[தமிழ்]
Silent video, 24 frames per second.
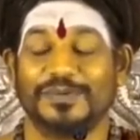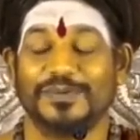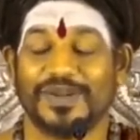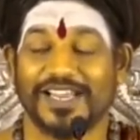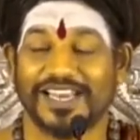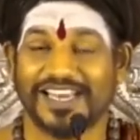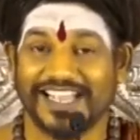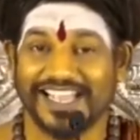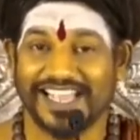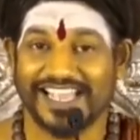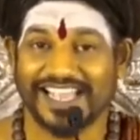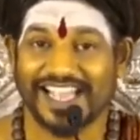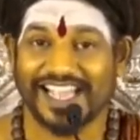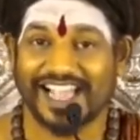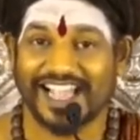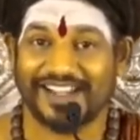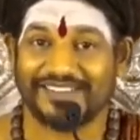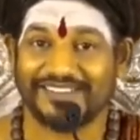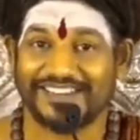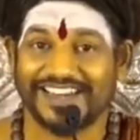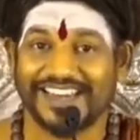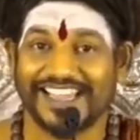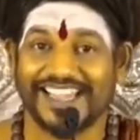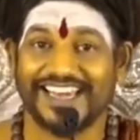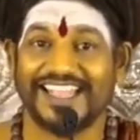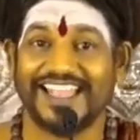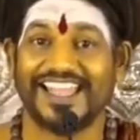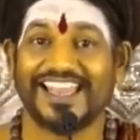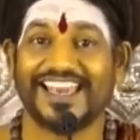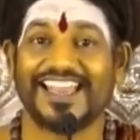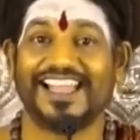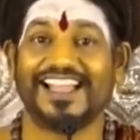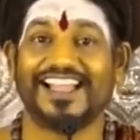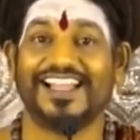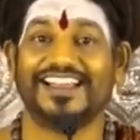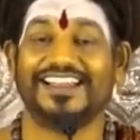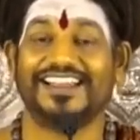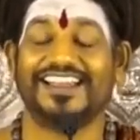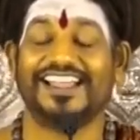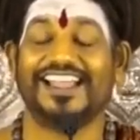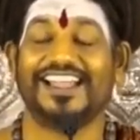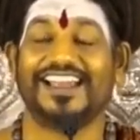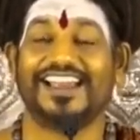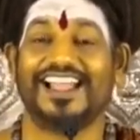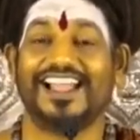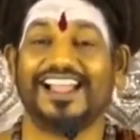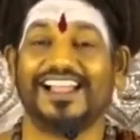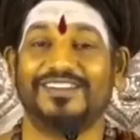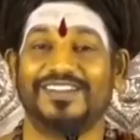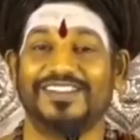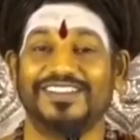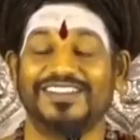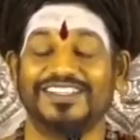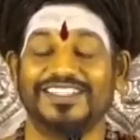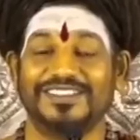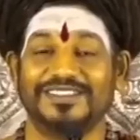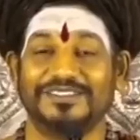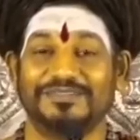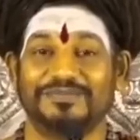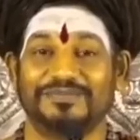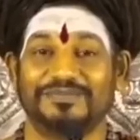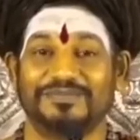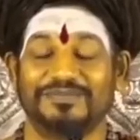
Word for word: உடனே அவரே நேரே நேராக வந்து